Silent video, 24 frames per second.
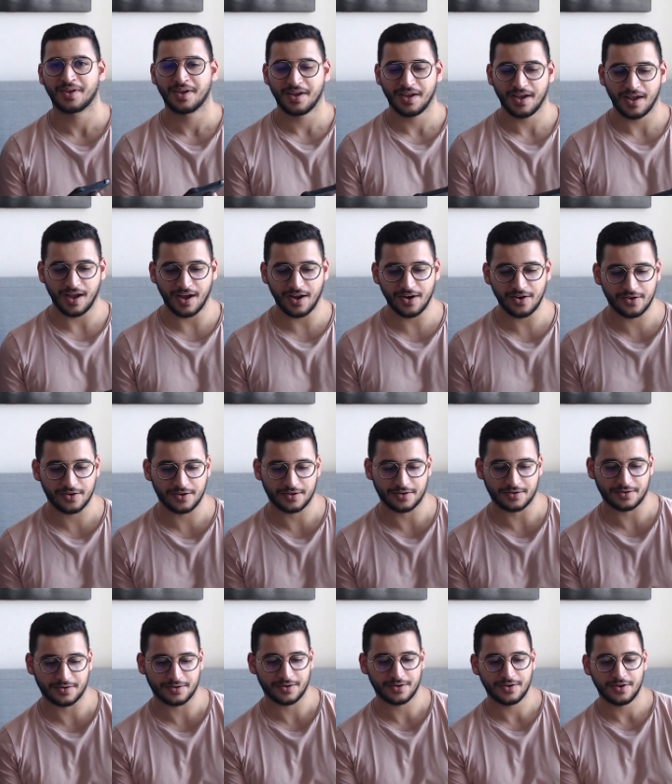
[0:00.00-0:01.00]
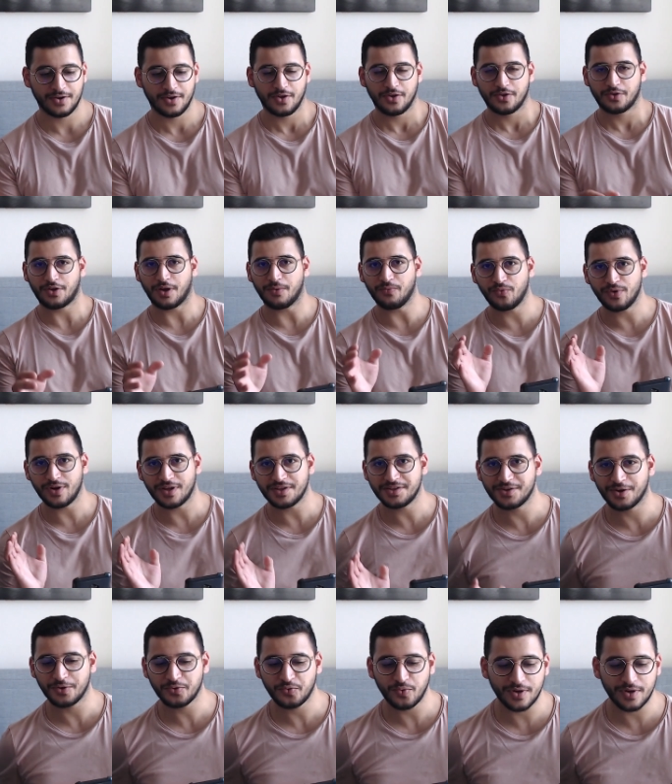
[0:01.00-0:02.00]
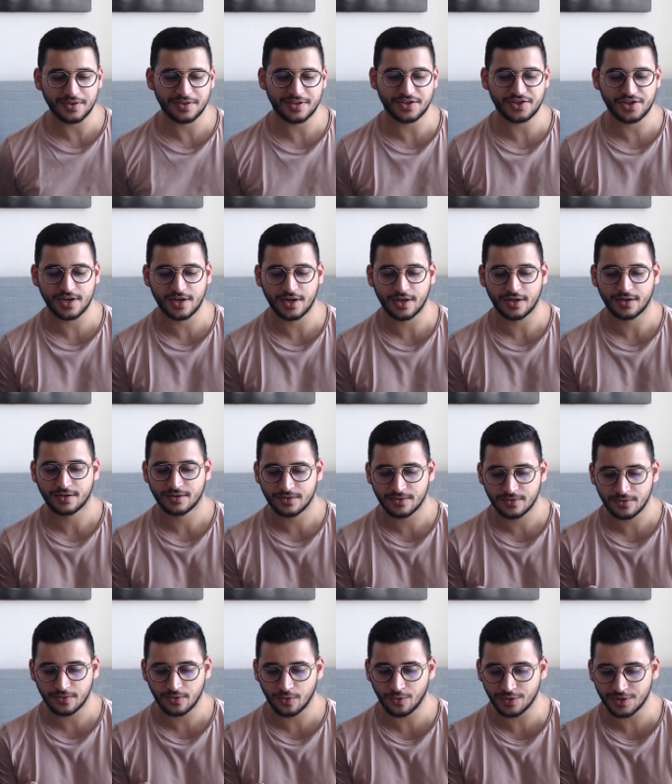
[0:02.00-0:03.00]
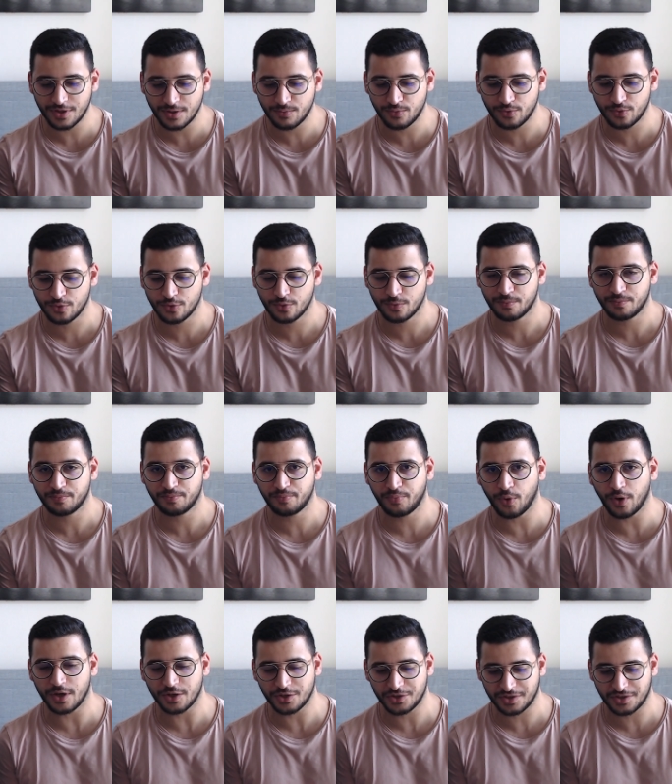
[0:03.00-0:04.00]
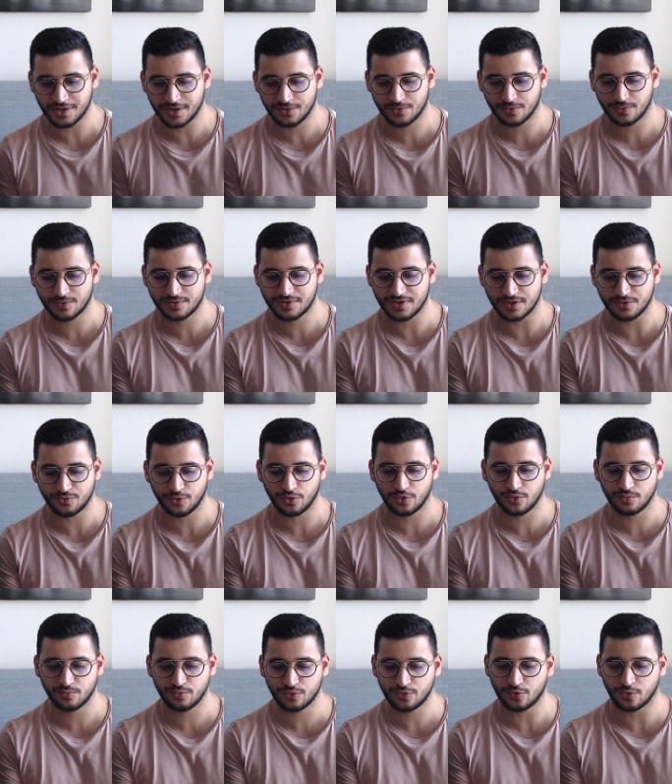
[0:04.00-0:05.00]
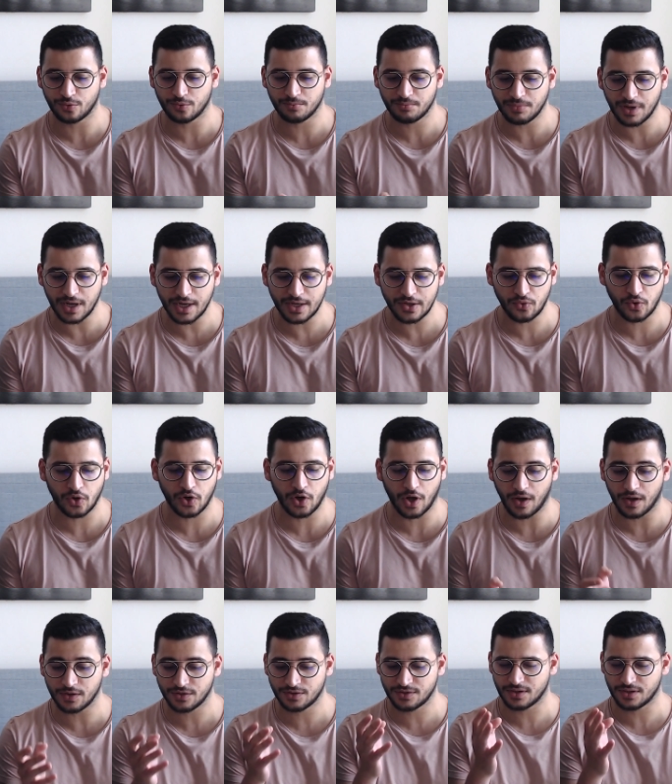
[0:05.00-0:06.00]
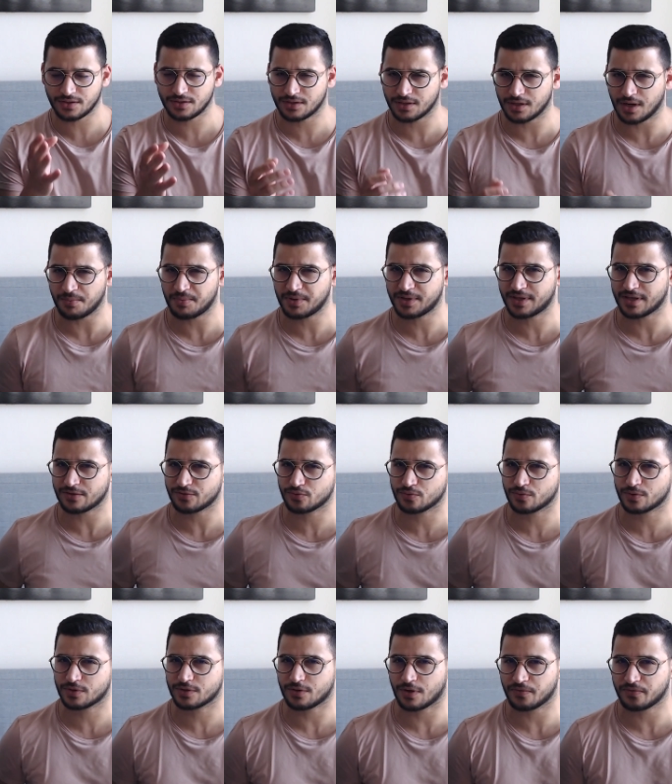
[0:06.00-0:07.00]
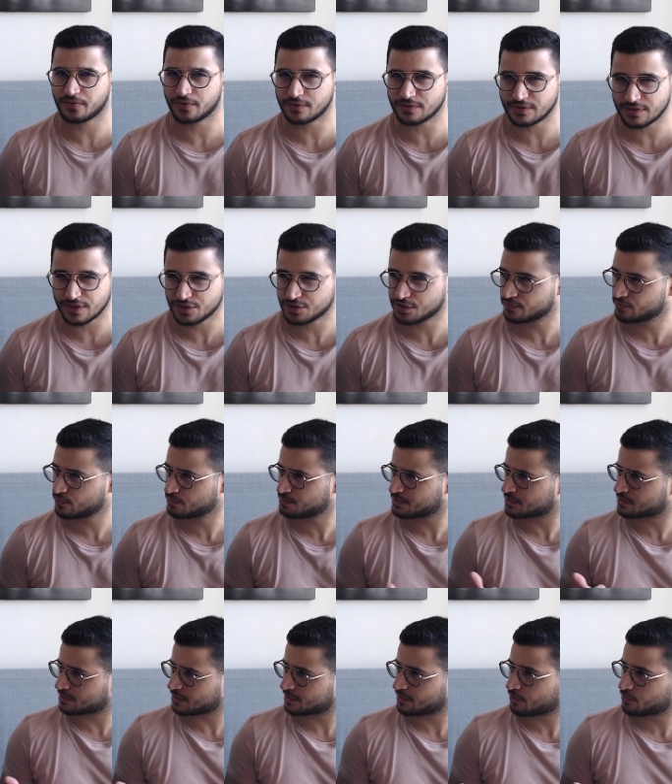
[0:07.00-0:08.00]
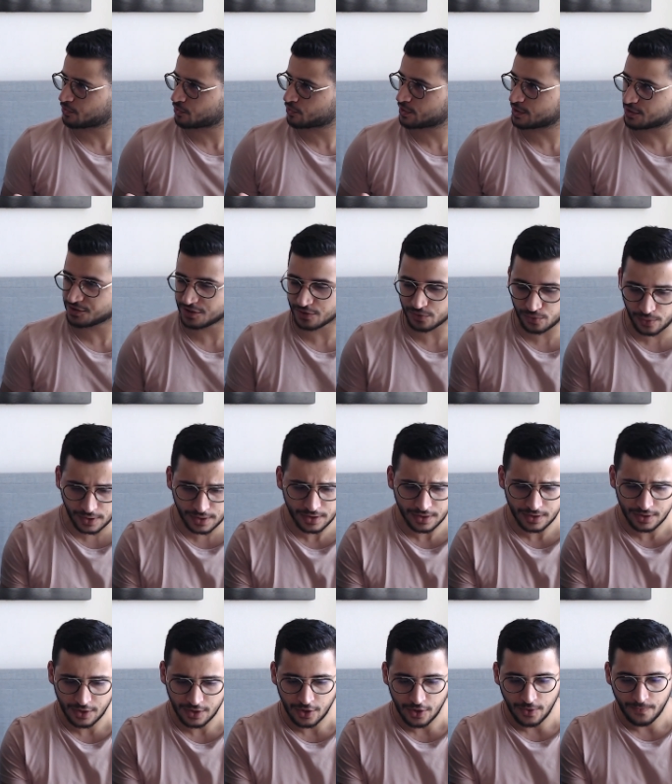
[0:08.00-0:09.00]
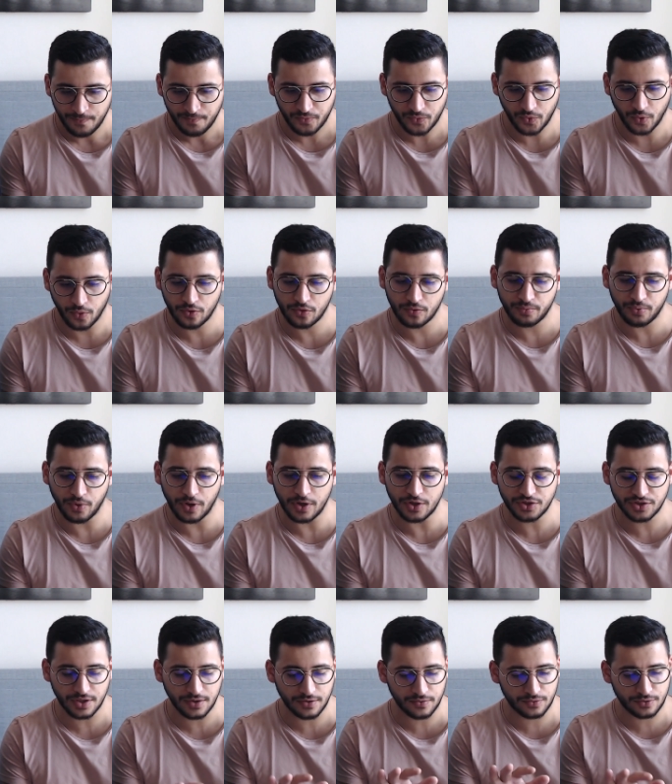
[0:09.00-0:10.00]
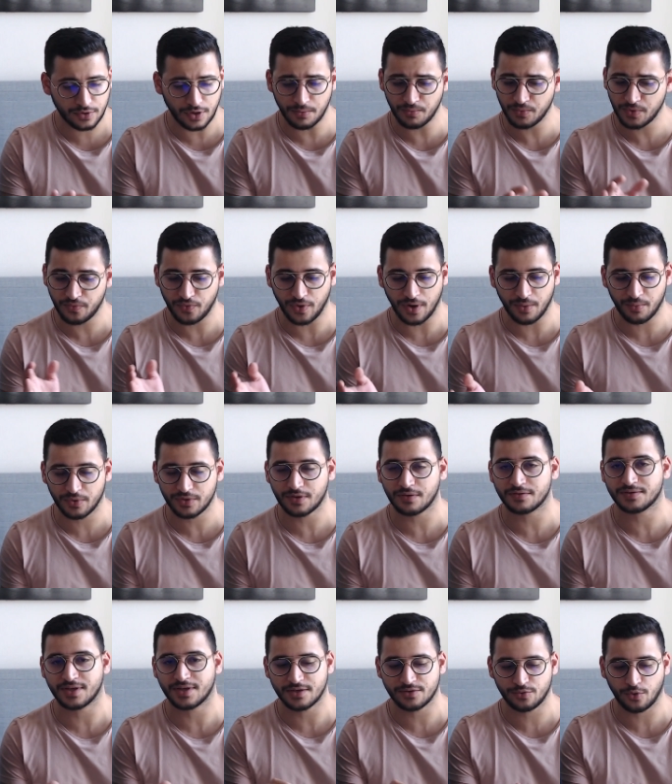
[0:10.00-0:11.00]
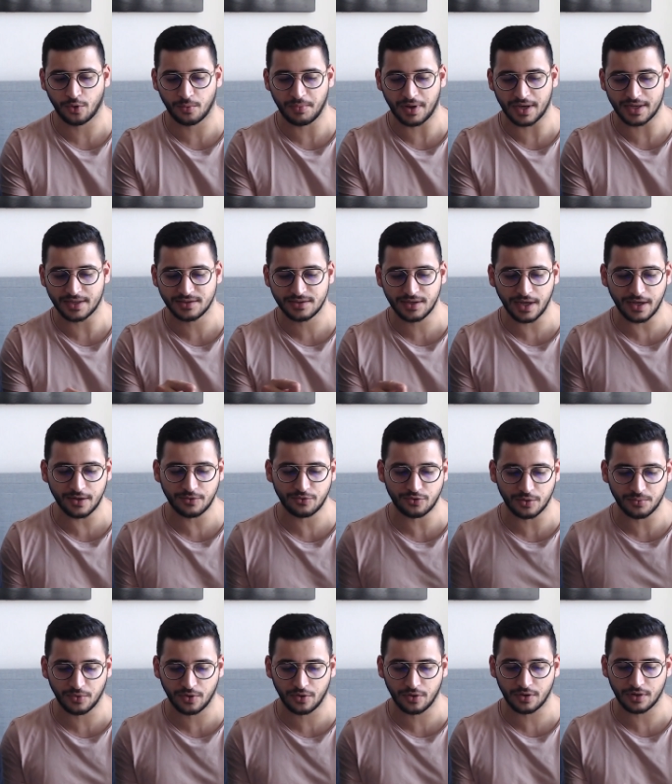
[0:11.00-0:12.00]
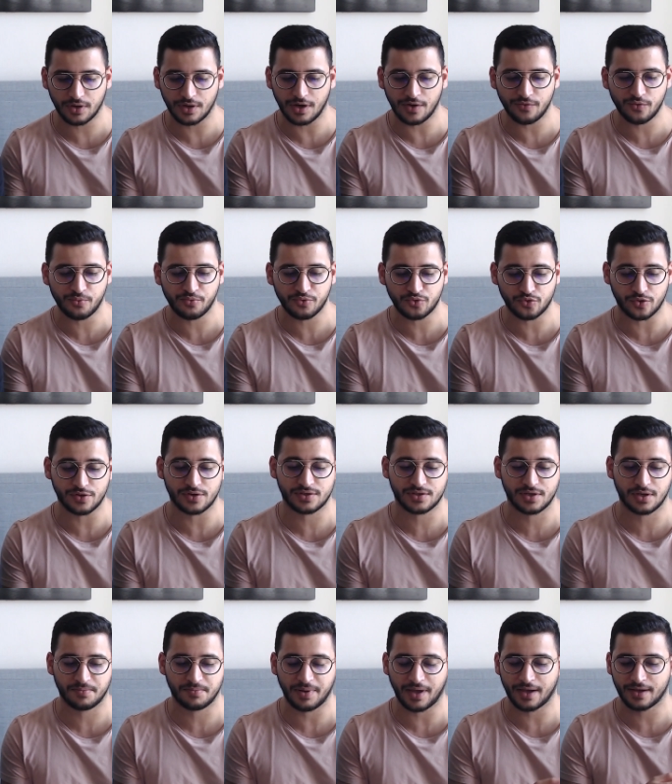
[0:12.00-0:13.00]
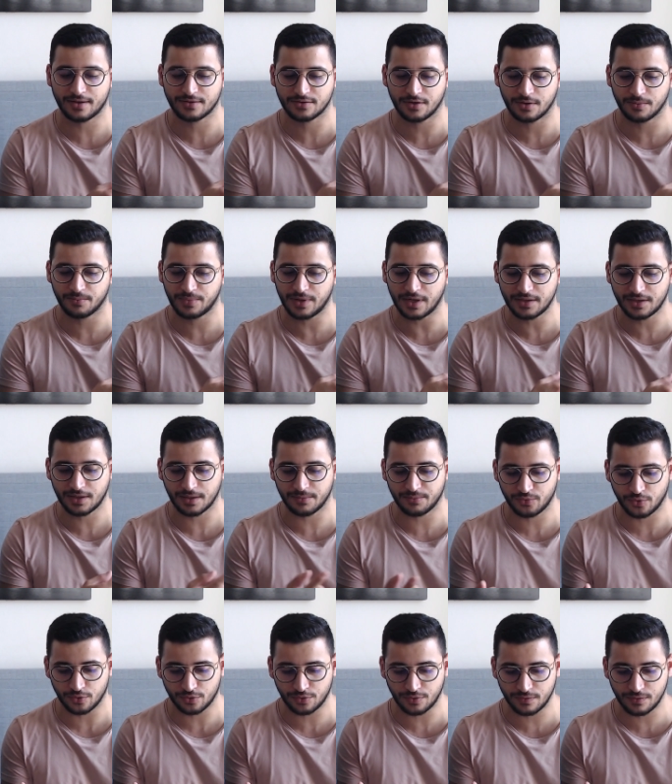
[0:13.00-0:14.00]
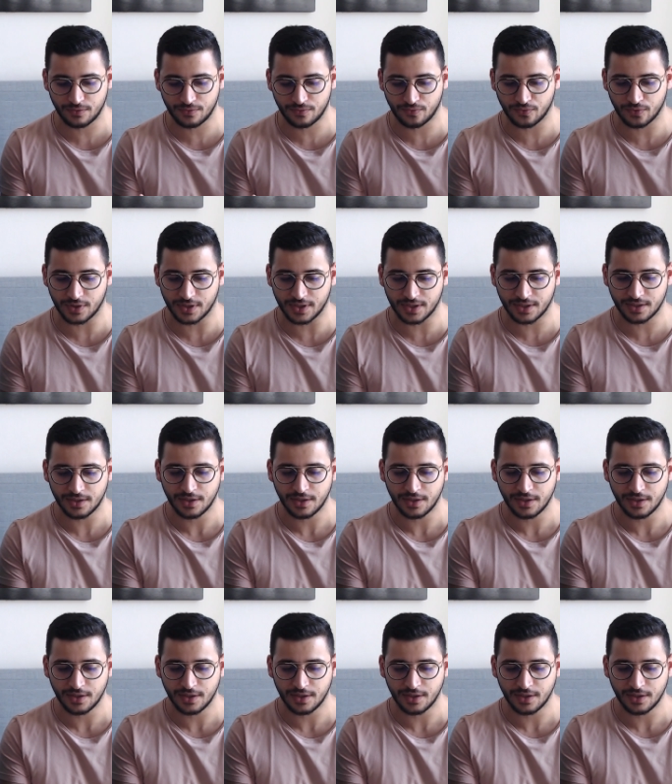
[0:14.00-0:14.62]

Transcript: Alors, comme vous l'a dit Antoine déjà au début, pour acheter, donc c'est sur le bouton buy ou alors acheter si l'application est en français chez vous, peut-être qu'elle est en anglais chez toi. C'est ça. Donc pour acheter, comme il vous l'a montré, vous allez sur buy directement et là vous choisissez par exemple la crypto que vous voulez.